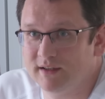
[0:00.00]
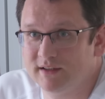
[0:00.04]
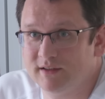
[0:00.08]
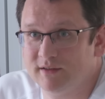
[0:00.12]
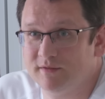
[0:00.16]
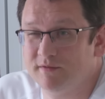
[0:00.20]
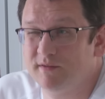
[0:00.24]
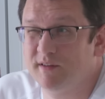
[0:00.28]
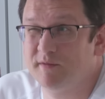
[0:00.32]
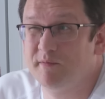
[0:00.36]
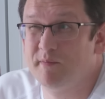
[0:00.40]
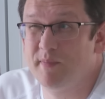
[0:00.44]
Это,
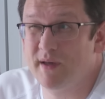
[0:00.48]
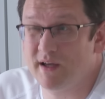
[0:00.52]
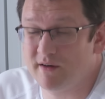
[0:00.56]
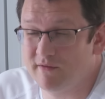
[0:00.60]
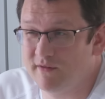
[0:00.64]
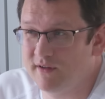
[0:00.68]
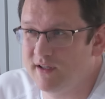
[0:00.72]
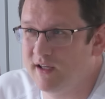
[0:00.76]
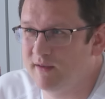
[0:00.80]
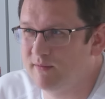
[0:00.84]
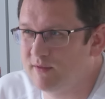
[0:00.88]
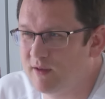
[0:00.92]
это
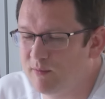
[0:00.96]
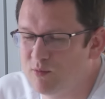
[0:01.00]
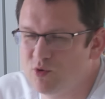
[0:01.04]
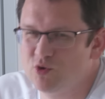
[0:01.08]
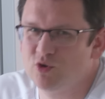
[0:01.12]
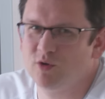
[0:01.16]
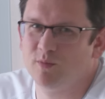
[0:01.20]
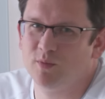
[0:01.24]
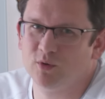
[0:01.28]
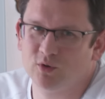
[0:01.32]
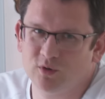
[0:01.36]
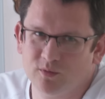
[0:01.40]
первый день, там
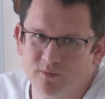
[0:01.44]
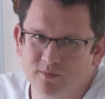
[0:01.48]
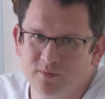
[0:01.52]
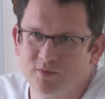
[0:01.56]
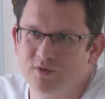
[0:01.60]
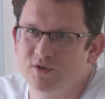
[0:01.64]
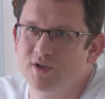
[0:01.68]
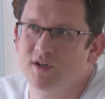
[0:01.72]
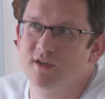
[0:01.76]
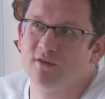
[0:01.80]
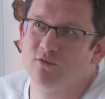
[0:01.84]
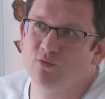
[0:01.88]
еще потом в
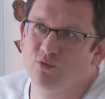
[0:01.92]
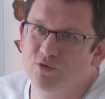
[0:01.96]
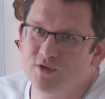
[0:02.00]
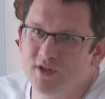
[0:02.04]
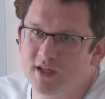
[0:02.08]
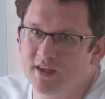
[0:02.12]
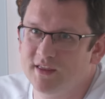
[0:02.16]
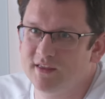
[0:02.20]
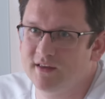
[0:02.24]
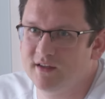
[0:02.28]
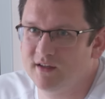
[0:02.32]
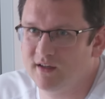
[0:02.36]
течение двух
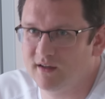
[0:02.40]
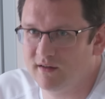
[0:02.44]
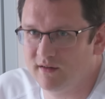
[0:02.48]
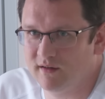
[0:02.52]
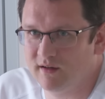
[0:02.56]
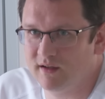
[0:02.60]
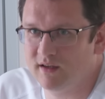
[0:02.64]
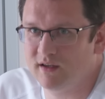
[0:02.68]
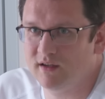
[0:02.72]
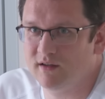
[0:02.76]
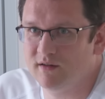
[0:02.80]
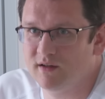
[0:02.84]
дней
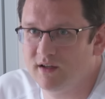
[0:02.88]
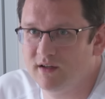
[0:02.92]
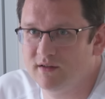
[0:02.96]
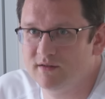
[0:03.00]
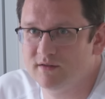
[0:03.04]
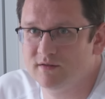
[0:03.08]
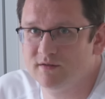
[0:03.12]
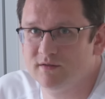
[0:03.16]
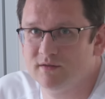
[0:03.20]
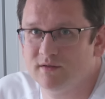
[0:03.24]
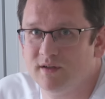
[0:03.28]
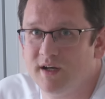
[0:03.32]
э, они
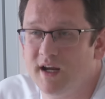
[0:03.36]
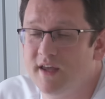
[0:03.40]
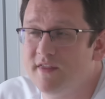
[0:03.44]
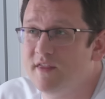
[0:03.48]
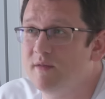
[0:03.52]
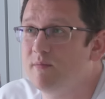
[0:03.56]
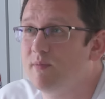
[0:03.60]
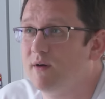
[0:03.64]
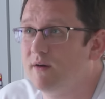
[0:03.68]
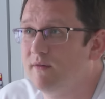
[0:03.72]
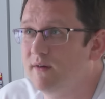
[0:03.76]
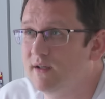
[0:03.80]

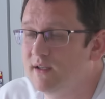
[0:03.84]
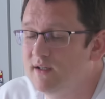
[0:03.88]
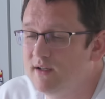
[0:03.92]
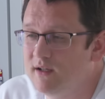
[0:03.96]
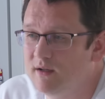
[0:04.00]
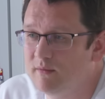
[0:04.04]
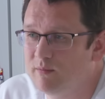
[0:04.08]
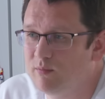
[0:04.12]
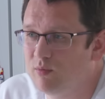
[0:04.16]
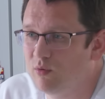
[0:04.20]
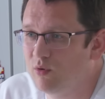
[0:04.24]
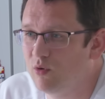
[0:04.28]
рейды
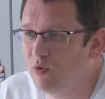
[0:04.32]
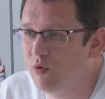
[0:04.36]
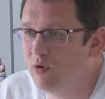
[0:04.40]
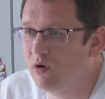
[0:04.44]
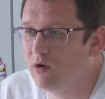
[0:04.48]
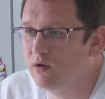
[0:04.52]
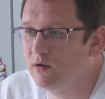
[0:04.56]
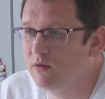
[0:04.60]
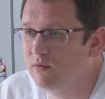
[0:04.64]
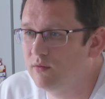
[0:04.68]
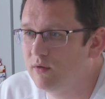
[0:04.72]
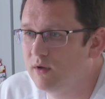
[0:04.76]
проводили по
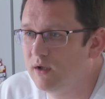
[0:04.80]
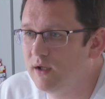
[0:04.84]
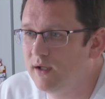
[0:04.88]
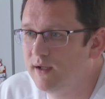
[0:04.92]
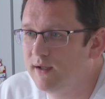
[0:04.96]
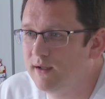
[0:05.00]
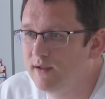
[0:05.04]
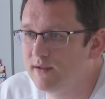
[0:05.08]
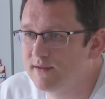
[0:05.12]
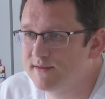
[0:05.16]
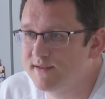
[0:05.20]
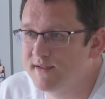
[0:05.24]
городу,
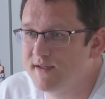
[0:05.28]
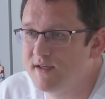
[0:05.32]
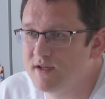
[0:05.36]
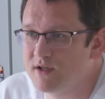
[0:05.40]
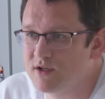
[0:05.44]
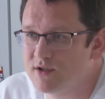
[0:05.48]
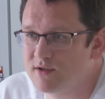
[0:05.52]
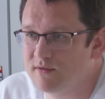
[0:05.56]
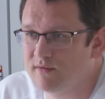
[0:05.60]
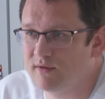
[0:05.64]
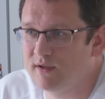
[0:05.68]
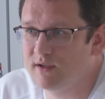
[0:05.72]

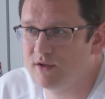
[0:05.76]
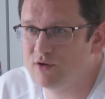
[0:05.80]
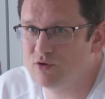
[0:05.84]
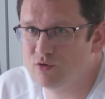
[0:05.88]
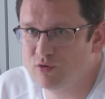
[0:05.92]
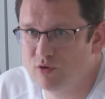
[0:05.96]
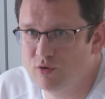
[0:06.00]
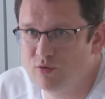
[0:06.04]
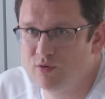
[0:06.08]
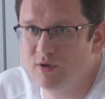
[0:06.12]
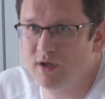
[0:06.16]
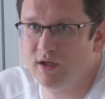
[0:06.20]
задерживали
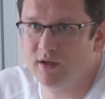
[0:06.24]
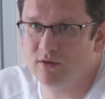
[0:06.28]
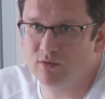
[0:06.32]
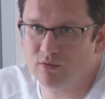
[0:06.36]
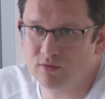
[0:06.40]
еще людей.